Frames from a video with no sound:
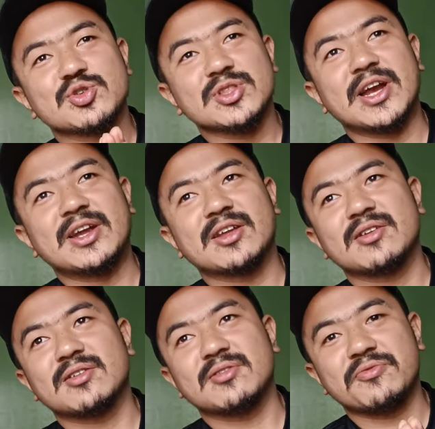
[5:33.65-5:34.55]
सो दैट
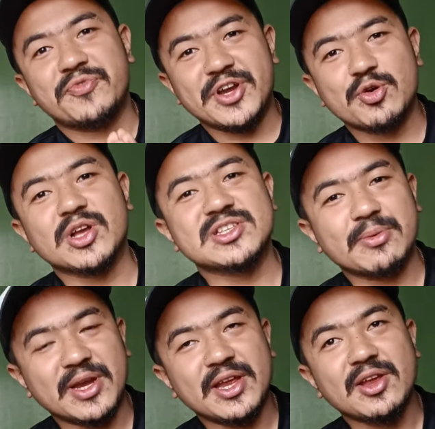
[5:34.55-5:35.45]
वीडियो
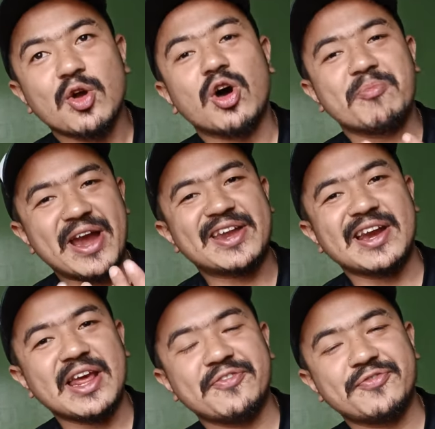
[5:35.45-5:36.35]
अच्छा बने और
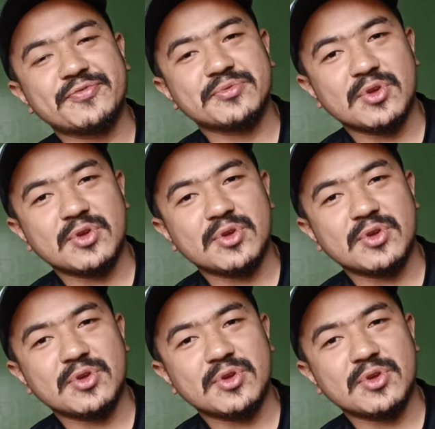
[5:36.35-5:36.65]
बैटरी लाइफ